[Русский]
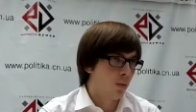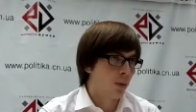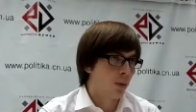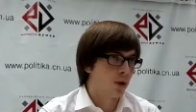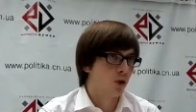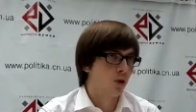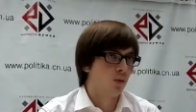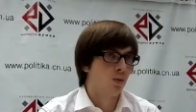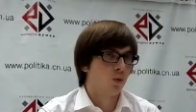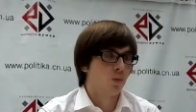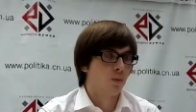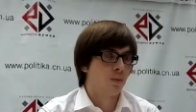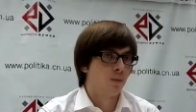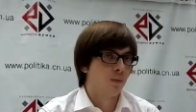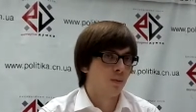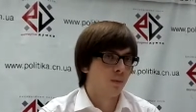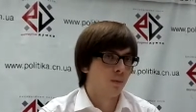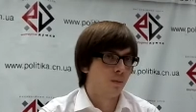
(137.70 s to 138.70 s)
Почему?
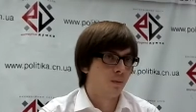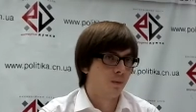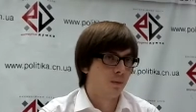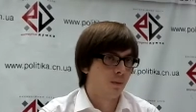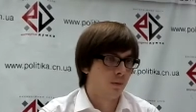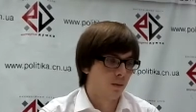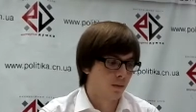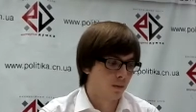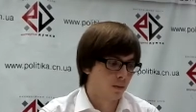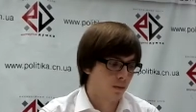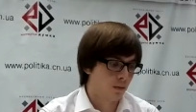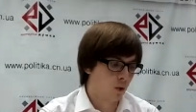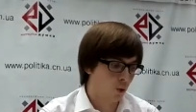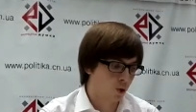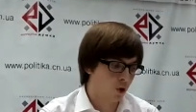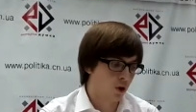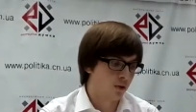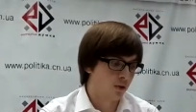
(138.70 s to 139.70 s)

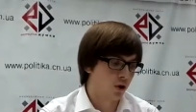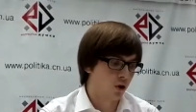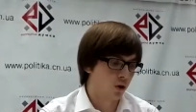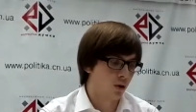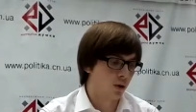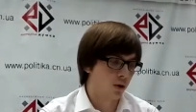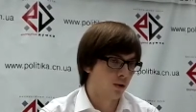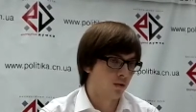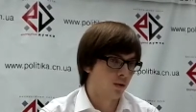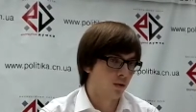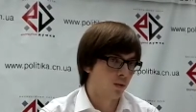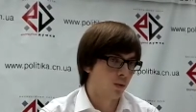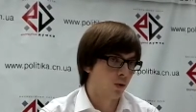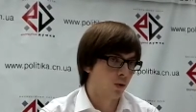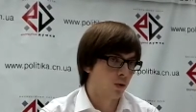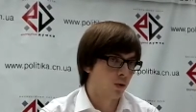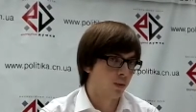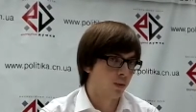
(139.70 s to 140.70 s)
Тоже отвечу на этот
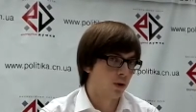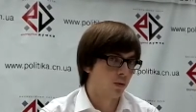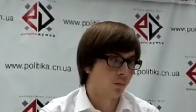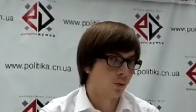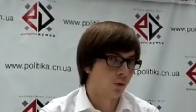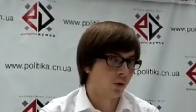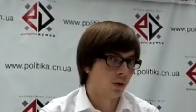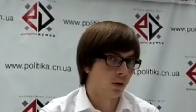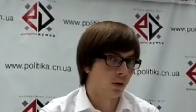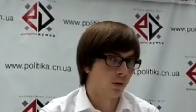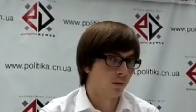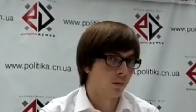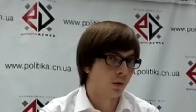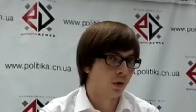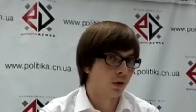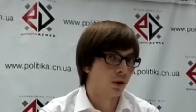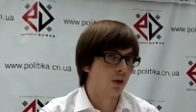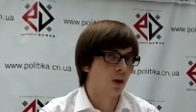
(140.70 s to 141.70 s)
вопрос. Потому что
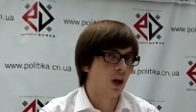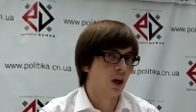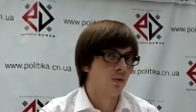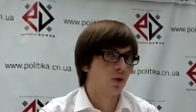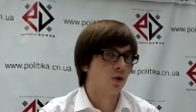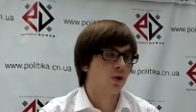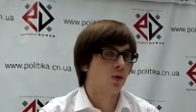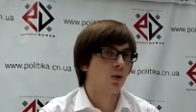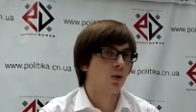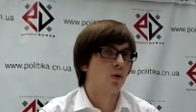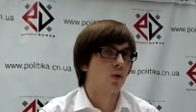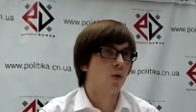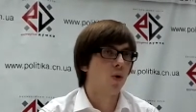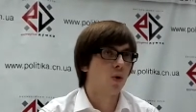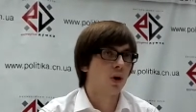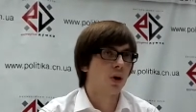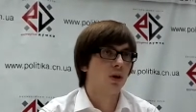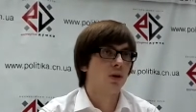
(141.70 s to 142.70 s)
мы считаем, что
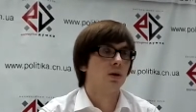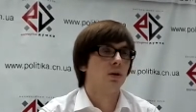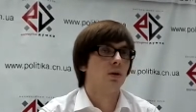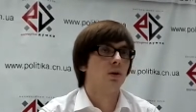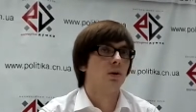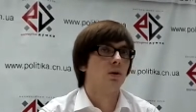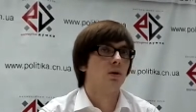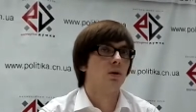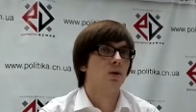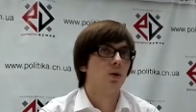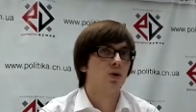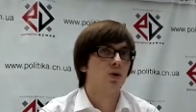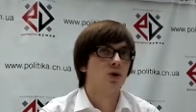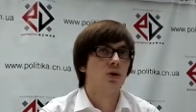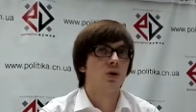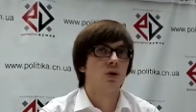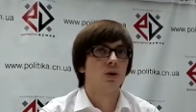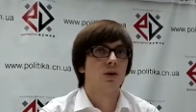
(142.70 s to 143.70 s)
город
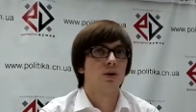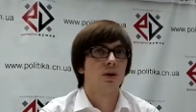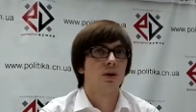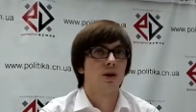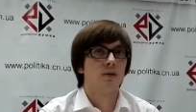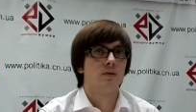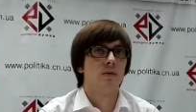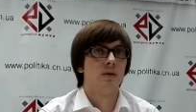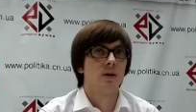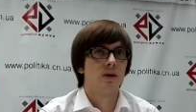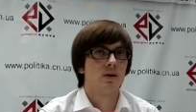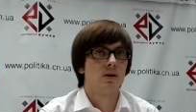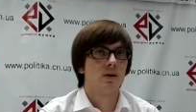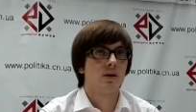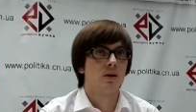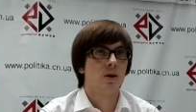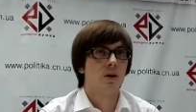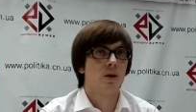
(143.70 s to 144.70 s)
должен
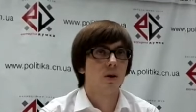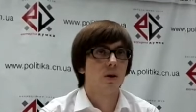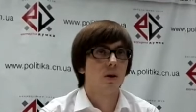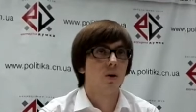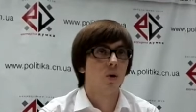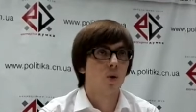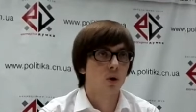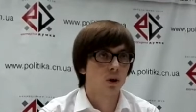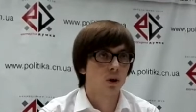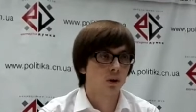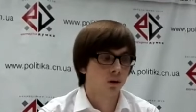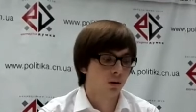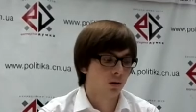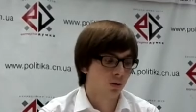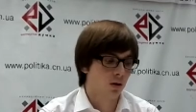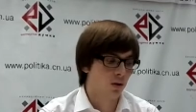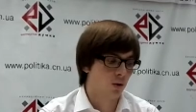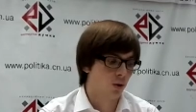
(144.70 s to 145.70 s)
развиваться. Город
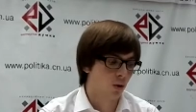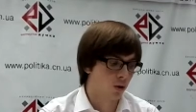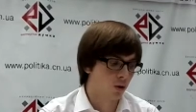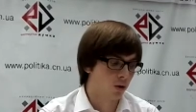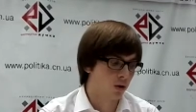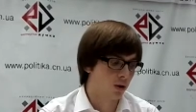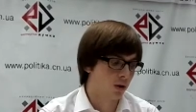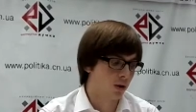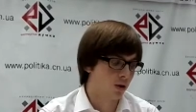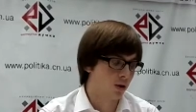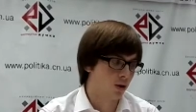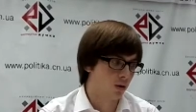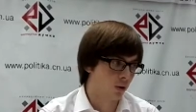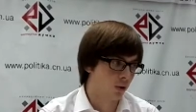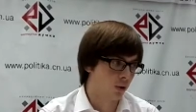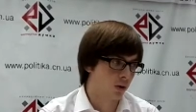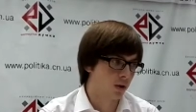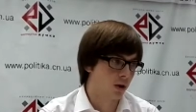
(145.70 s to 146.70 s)
должен
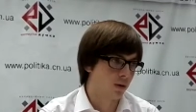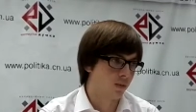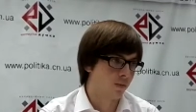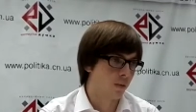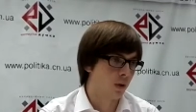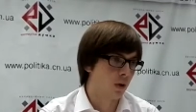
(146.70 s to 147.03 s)
строиться.